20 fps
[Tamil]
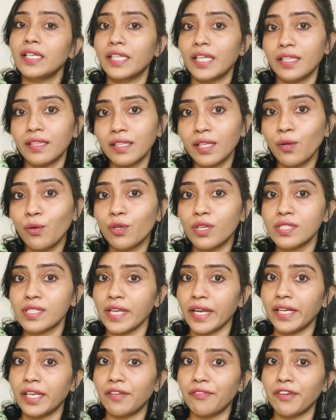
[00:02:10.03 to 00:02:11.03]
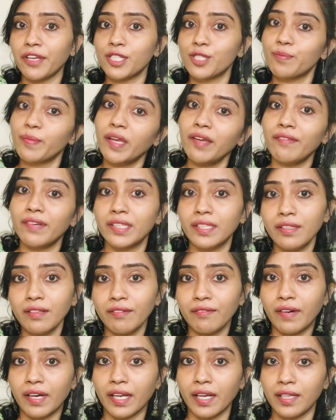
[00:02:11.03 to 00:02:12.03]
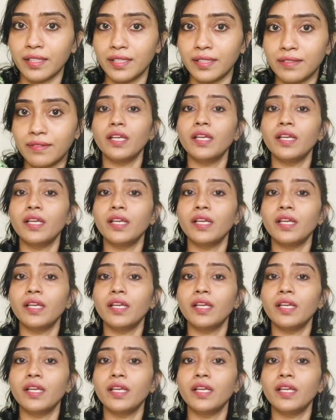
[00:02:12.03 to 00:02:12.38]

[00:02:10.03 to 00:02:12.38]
எந்த ஒரு சைடு எஃபெக்ட்ஸுமே வந்து வராது